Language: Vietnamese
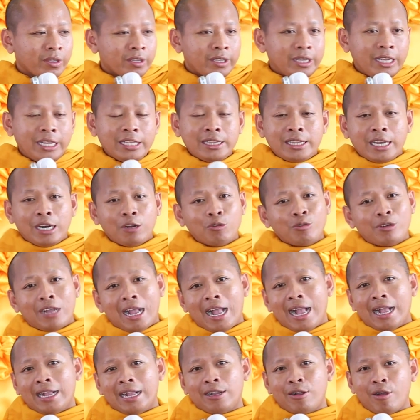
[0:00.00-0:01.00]
cây trâu
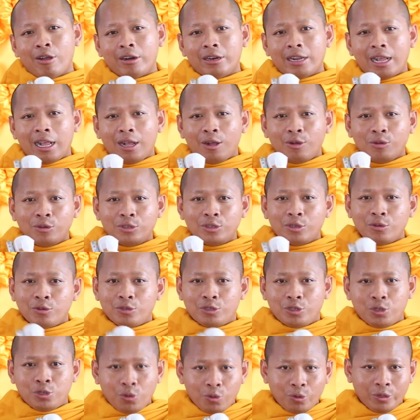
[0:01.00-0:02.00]
cà con ao từ
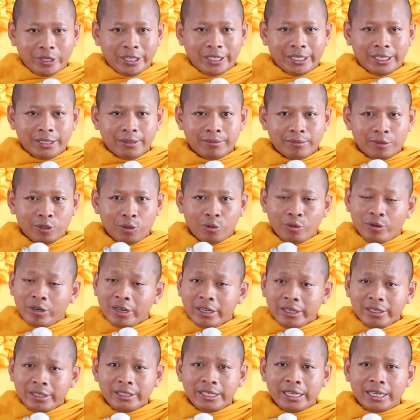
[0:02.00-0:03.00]
chui mình nu
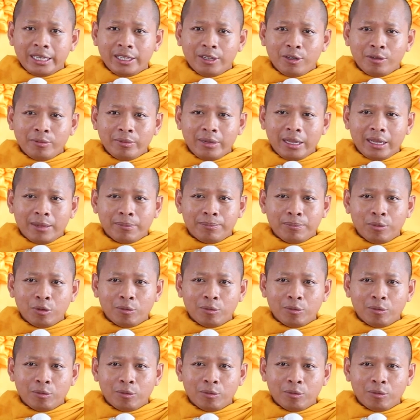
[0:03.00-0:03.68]
đó nhận nhôm nè